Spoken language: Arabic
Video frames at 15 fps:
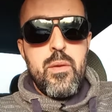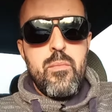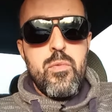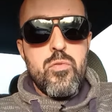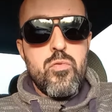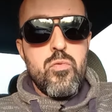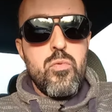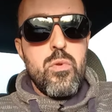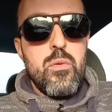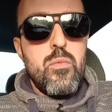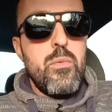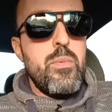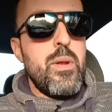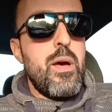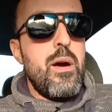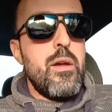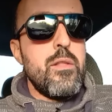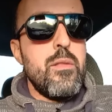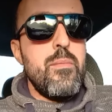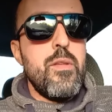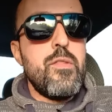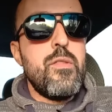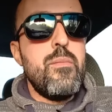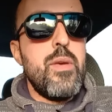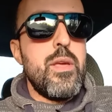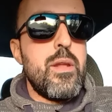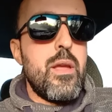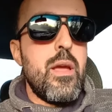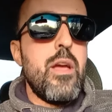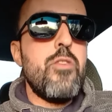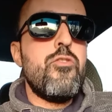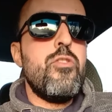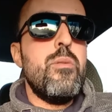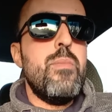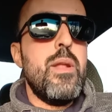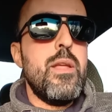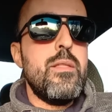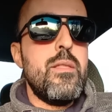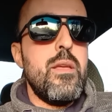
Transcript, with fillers: بالطول وبالعرض بس ما يرجعش البلد